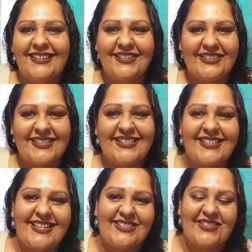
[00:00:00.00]
no sé
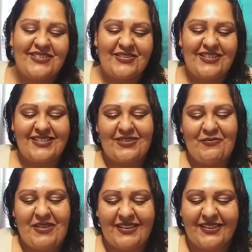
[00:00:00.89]
si eso es un
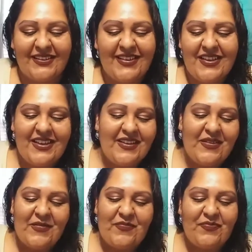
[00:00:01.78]
instrumento.
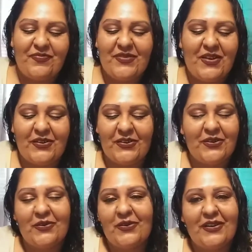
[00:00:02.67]
No, no
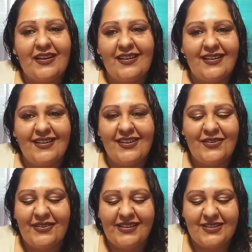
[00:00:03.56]
toco ni
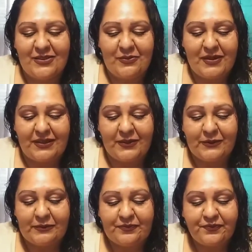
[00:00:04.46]
un
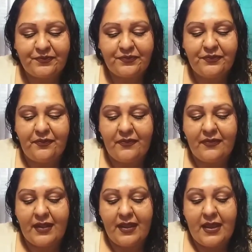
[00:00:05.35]
instrumento.
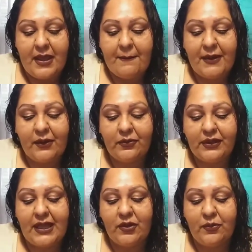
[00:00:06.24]

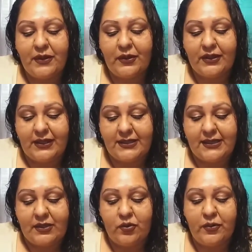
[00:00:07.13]
Pregunta número
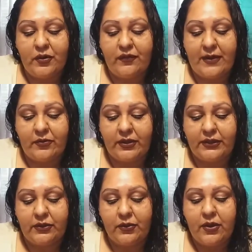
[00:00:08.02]
13, número
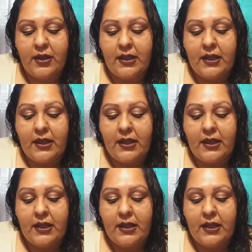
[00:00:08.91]
favorito.